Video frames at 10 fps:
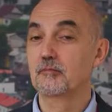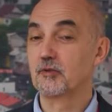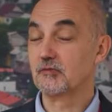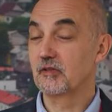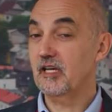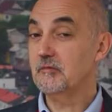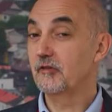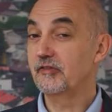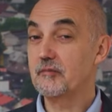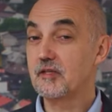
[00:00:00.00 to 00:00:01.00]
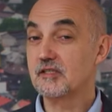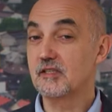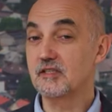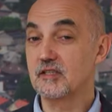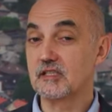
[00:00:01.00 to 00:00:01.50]
Porozmawiajmy o
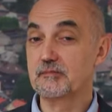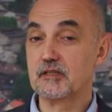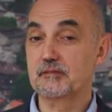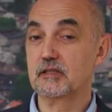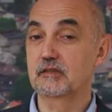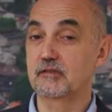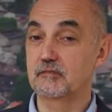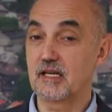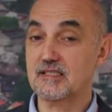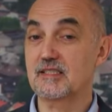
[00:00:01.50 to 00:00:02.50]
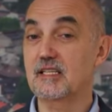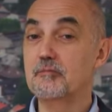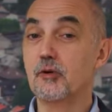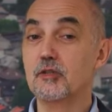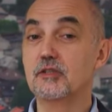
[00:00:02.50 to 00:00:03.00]
fabryce Izery z perspektywy miasta
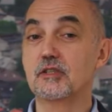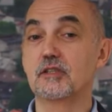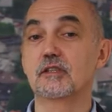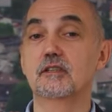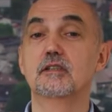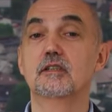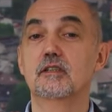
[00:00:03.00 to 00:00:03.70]
i polityki,